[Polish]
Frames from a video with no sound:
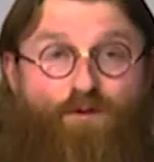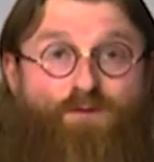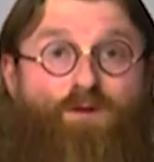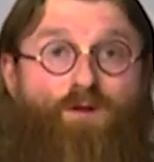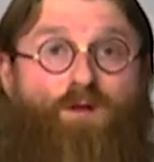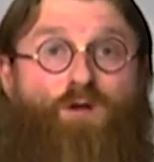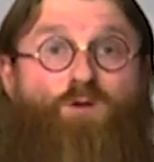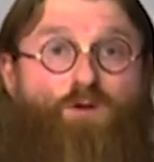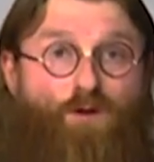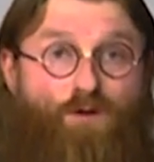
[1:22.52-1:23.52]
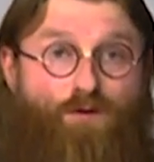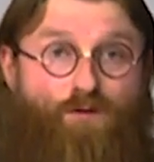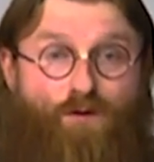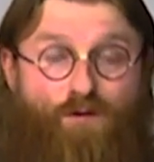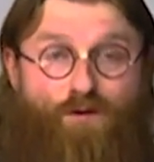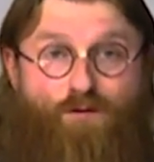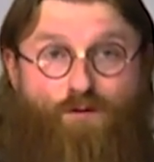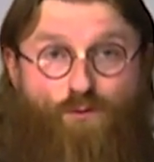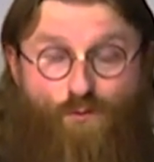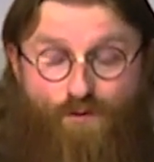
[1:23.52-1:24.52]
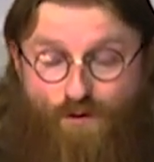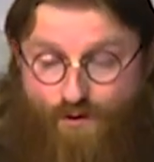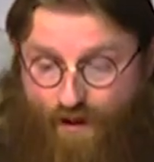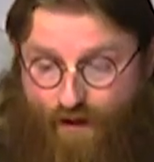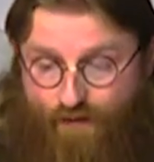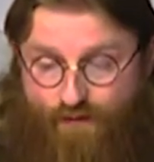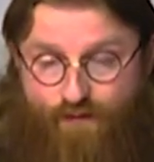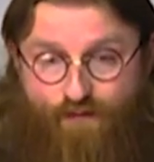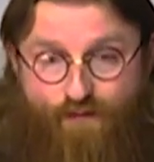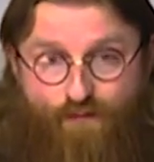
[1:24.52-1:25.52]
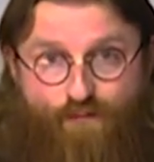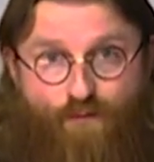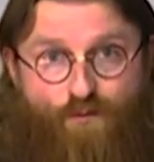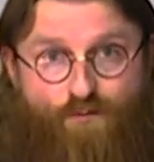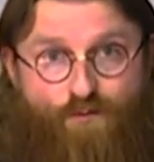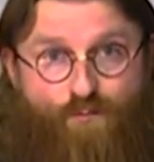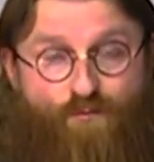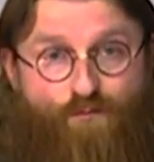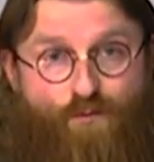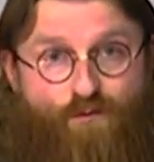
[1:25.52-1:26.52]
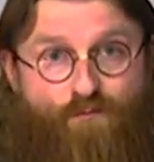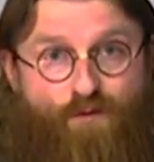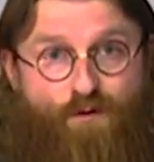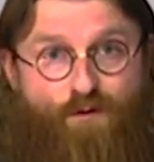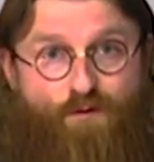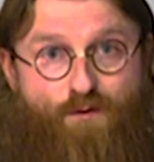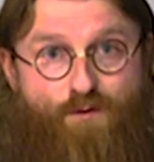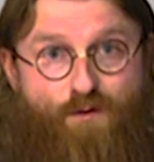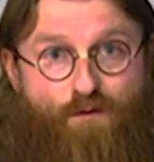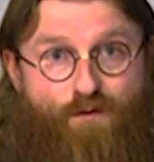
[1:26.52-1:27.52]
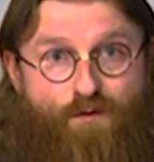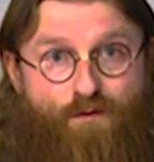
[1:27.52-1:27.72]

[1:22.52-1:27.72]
Was serdecznie i na ten trudny czas, y, wchodząc powoli w Wielki Tydzień